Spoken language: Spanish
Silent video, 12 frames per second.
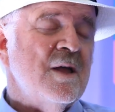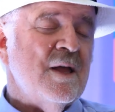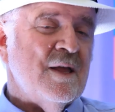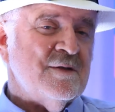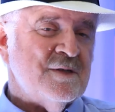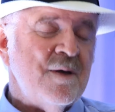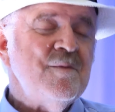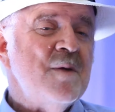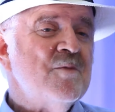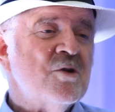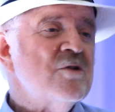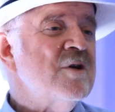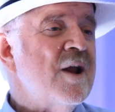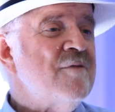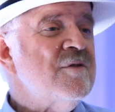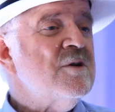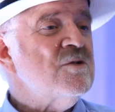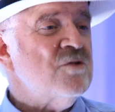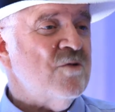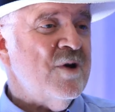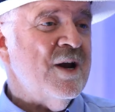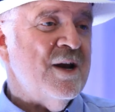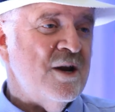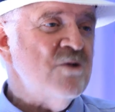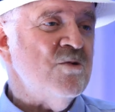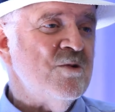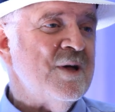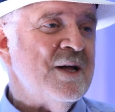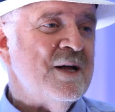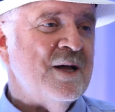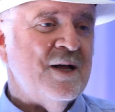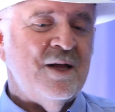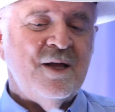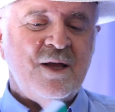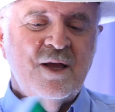eh, semi-monográfico sobre Neruda, ¿ah?